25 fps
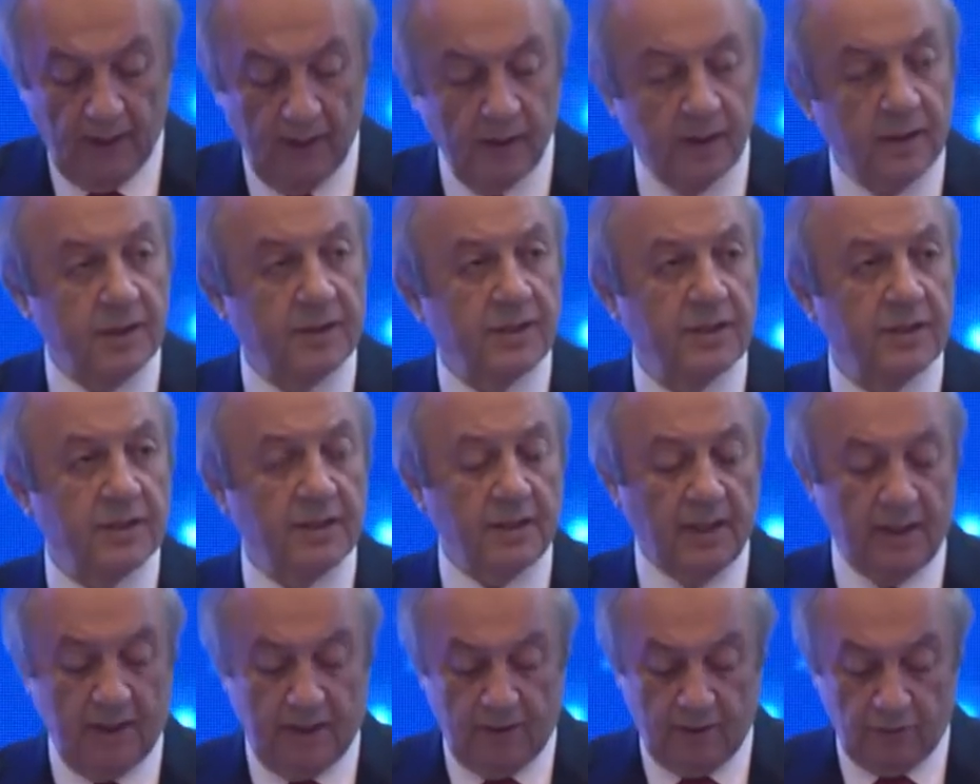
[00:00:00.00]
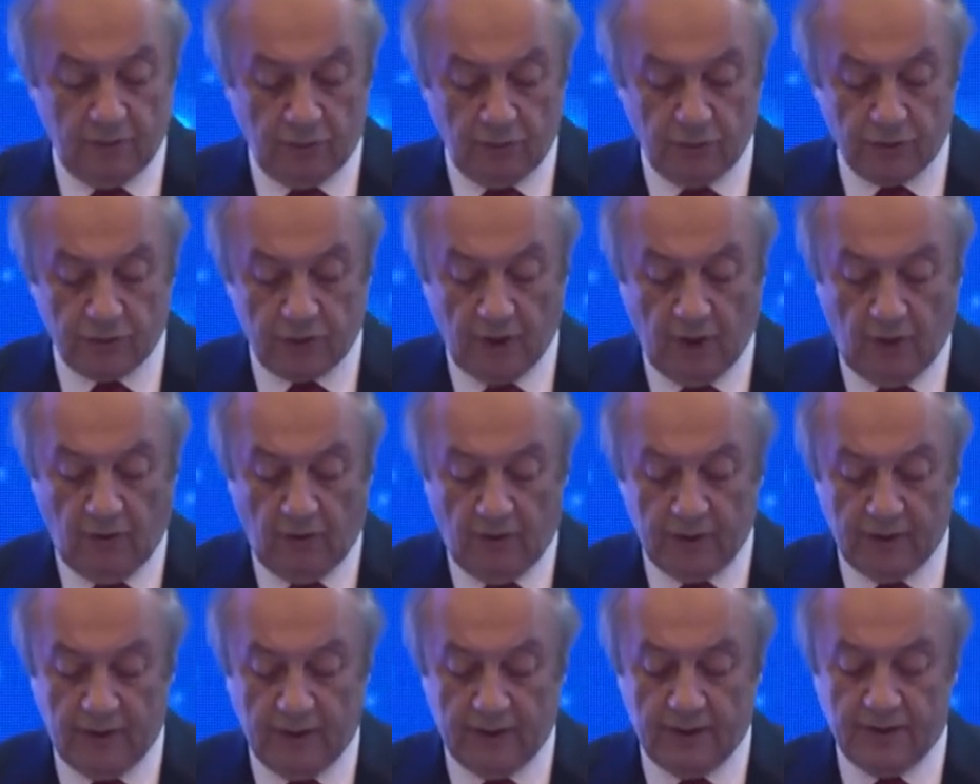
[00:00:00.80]
İşsizlerin yüzde
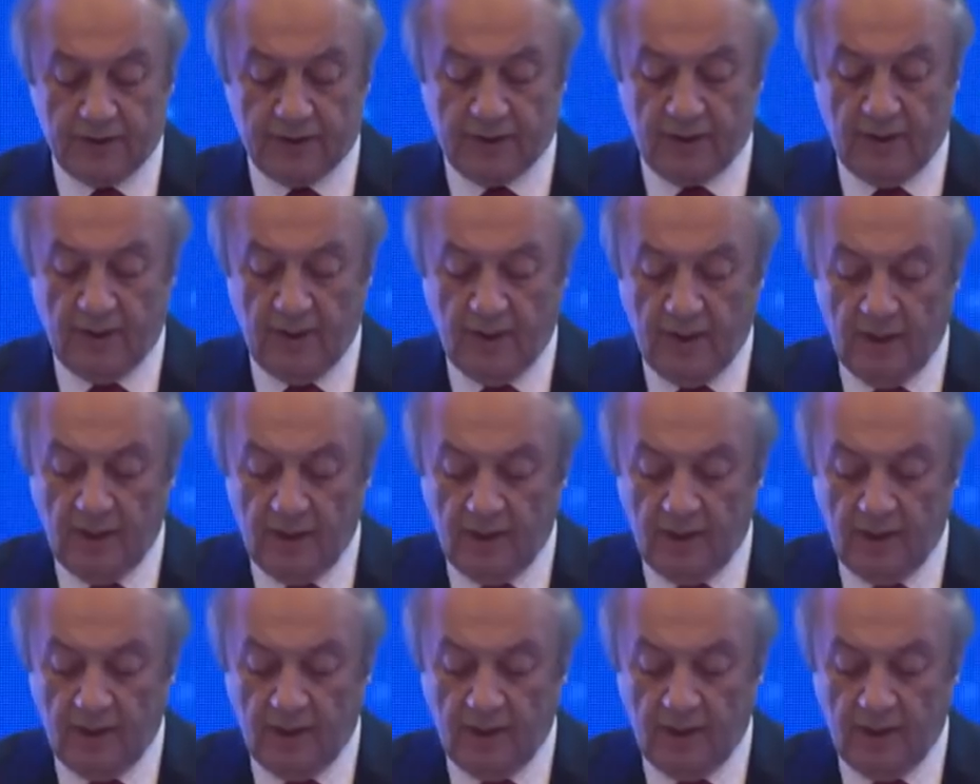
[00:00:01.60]
17'si